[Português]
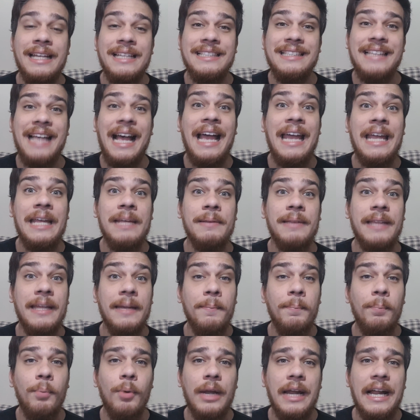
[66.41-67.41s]
saem
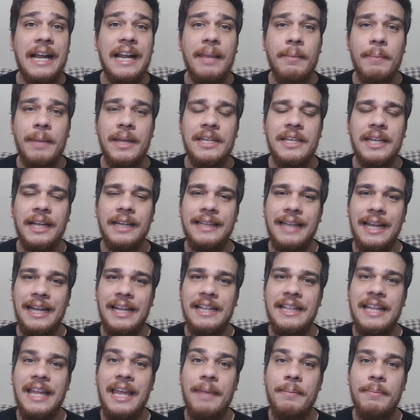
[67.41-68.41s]
temporariamente até
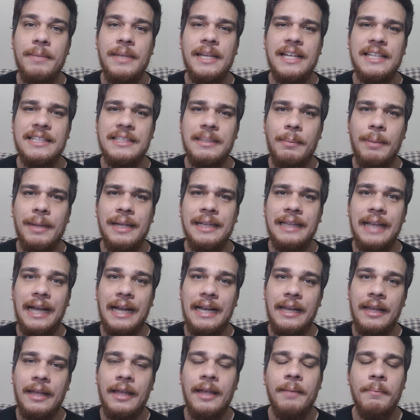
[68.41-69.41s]
que termine essa
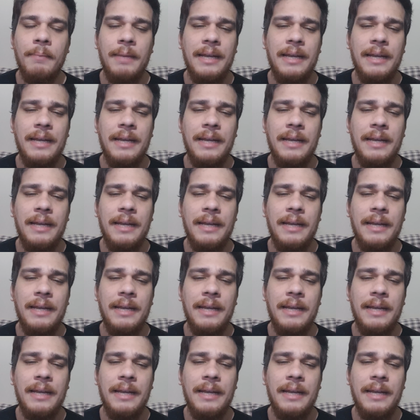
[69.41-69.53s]
batalha.